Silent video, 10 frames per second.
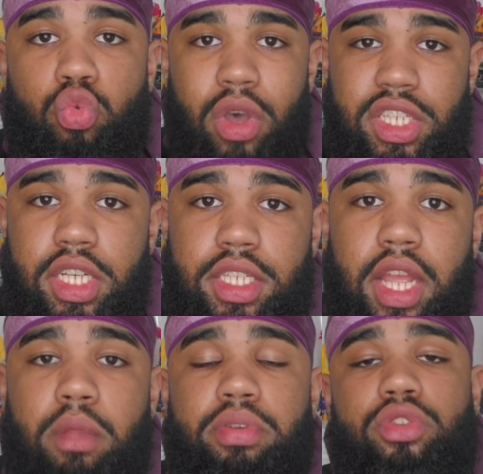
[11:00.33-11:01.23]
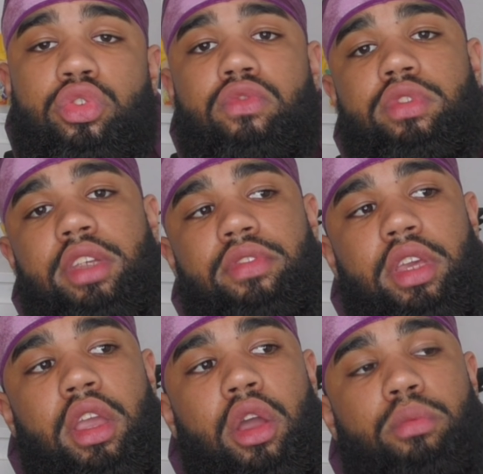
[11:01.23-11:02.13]
wash and style parce que vous
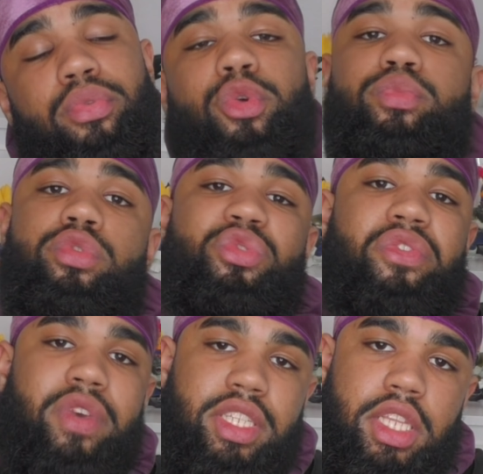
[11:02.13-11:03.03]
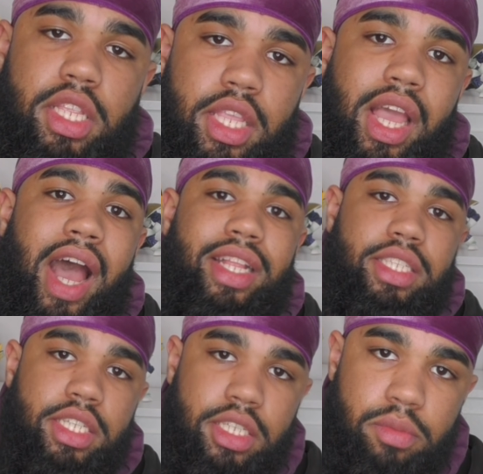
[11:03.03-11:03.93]
avez beaucoup plus de facilité à
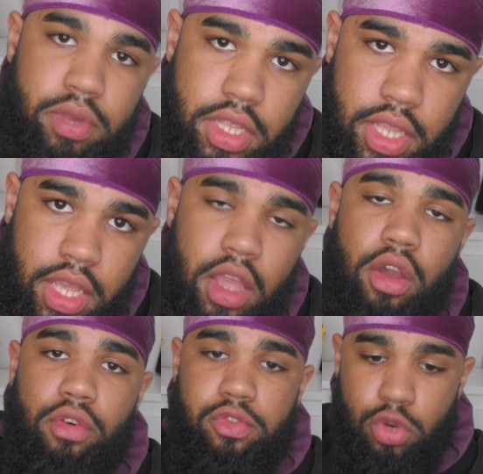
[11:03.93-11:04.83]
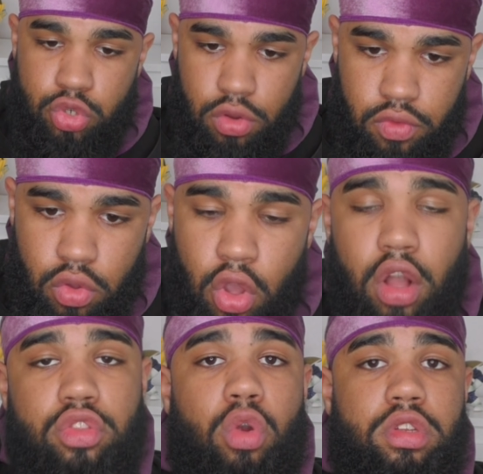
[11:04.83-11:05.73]
discipliner vos cheveux
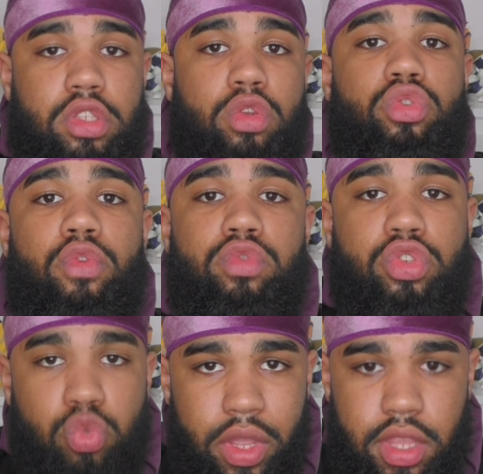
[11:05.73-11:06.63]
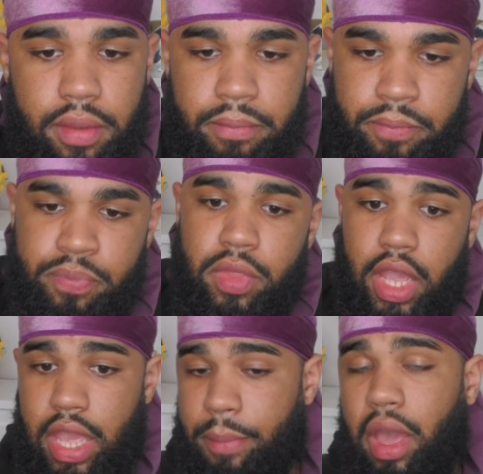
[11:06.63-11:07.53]
dans le sens que vous souhaitez.
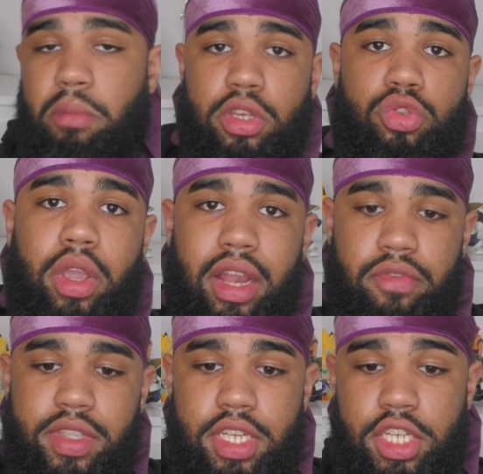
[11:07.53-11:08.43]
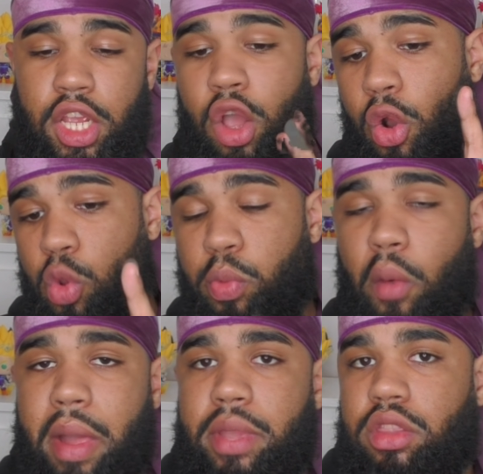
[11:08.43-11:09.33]
Et après, bien sûr, il a fait sécher. Le
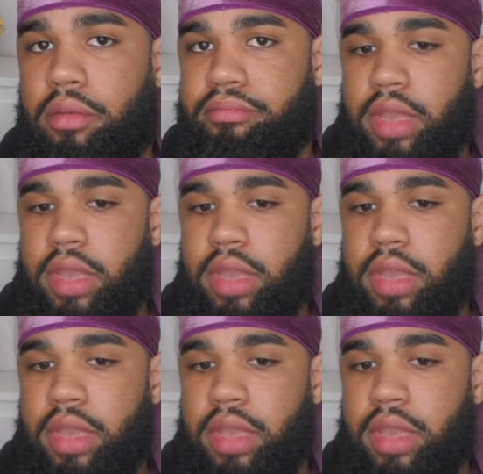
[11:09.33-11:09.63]
problème étant,